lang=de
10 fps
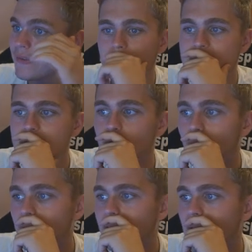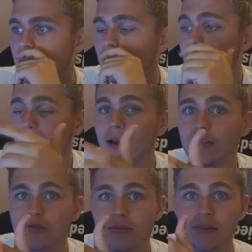Sponsoring habe ich mir
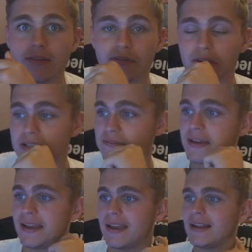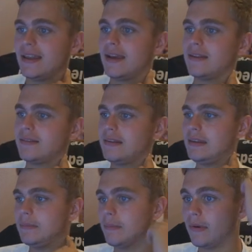gerade schon Volkswagen geklärt,
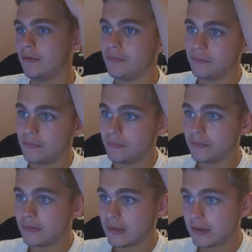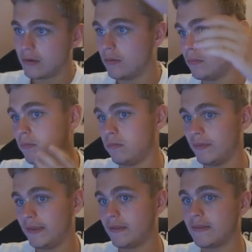die auf dem
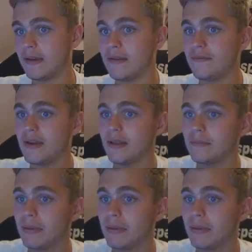Trikot-Dings sein werden.